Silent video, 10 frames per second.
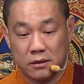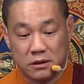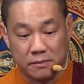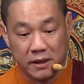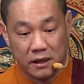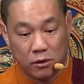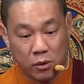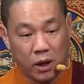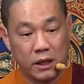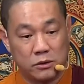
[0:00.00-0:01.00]
怎么样
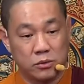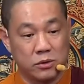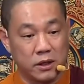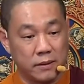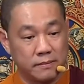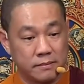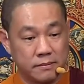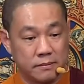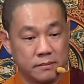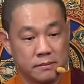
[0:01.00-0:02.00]
快速的
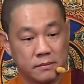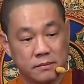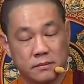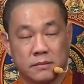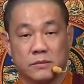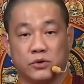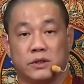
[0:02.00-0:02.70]
去